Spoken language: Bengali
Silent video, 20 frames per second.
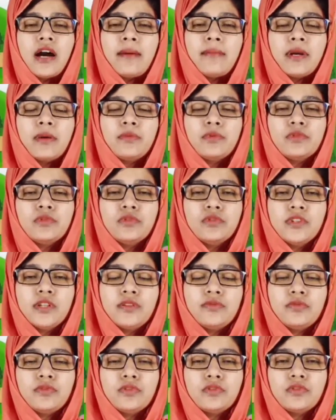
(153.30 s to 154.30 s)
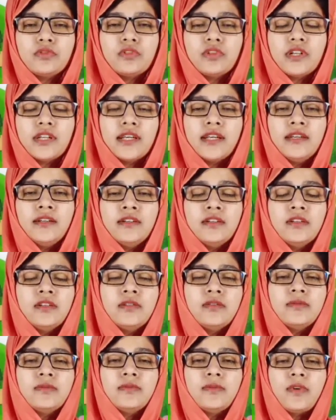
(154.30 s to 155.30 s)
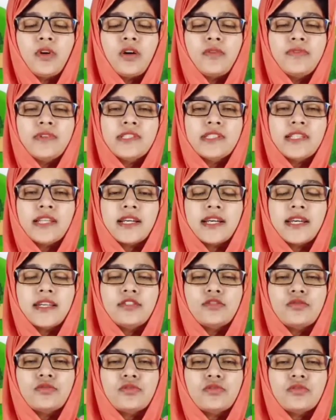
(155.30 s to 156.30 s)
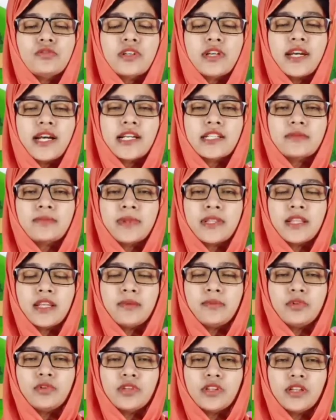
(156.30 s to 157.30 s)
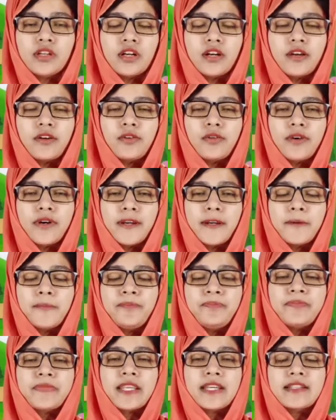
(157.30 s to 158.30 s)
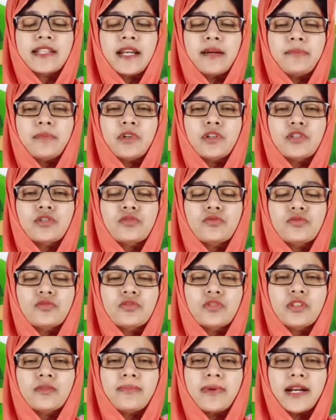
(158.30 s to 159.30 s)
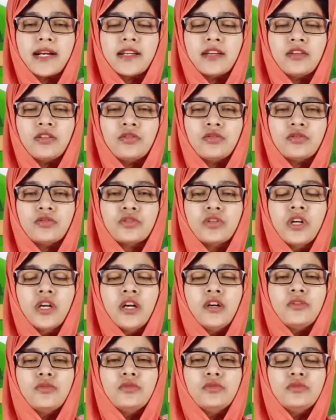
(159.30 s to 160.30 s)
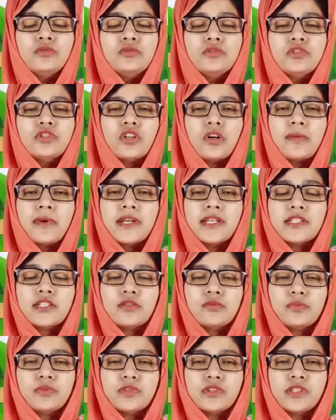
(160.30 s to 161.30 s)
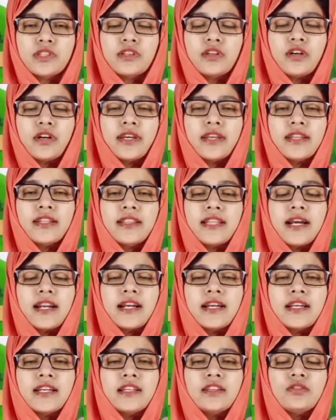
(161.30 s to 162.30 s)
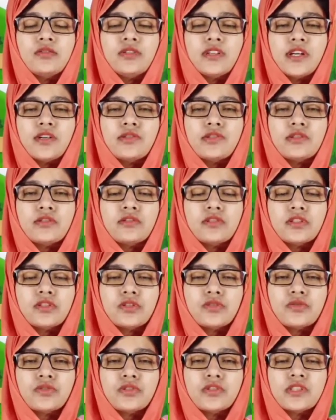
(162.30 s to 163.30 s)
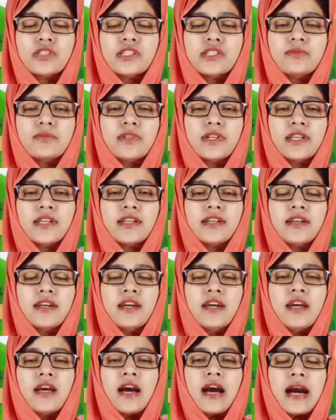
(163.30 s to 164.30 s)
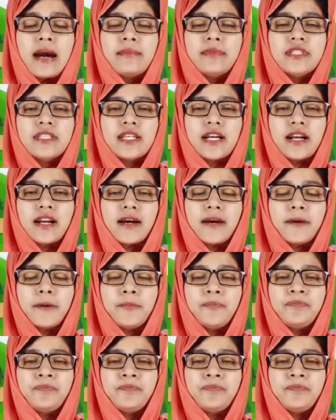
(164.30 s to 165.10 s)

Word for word: আমার বন্ধুদের ফোন করলে অফিস থেকেই সৌজন্যকে হাসপাতালে ভর্তি করানো হয় তারপরে সৌজন্যের বাড়ির লোক গুনগুন সবাই এসে উপস্থিত হয় তার আগে কিন্তু কেউ ছিল না সৌজন্যের জীবনে আমি ছাড়া